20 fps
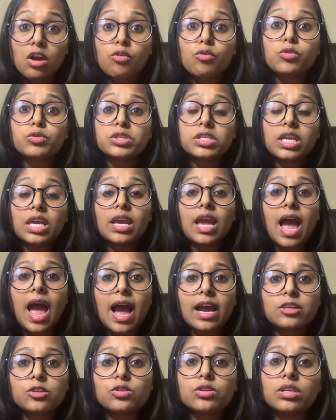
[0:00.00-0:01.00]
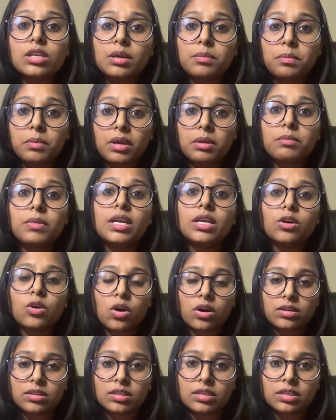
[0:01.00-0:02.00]
उसकी एक्चुअली पेमेंट
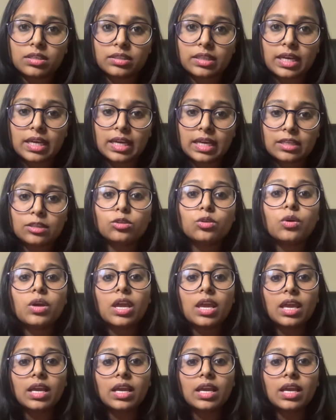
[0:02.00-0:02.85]
कौन करता है तो